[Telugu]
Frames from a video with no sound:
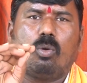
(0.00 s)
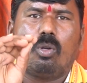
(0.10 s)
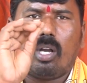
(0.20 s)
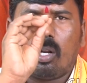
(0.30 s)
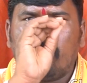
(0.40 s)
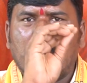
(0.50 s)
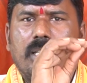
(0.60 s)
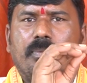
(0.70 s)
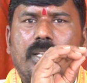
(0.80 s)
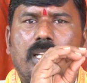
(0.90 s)
గురుగారు
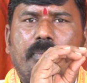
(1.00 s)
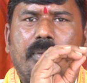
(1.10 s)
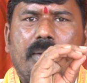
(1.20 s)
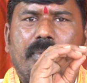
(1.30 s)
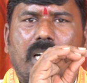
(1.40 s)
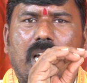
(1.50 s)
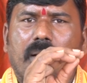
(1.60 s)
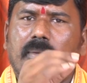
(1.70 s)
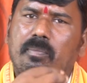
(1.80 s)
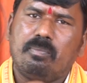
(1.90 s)
నేర్పి నేర్పిన
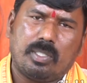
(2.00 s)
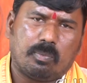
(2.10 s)
ప్రకారం మేము